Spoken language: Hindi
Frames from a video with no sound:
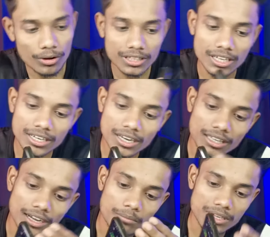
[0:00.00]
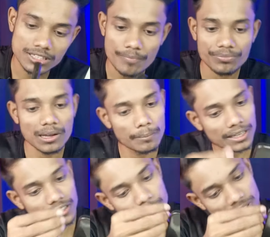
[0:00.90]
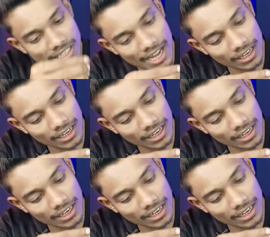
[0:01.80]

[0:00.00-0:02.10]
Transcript: और इधर निकल जाएगा पैसा फिर इधर से पैसा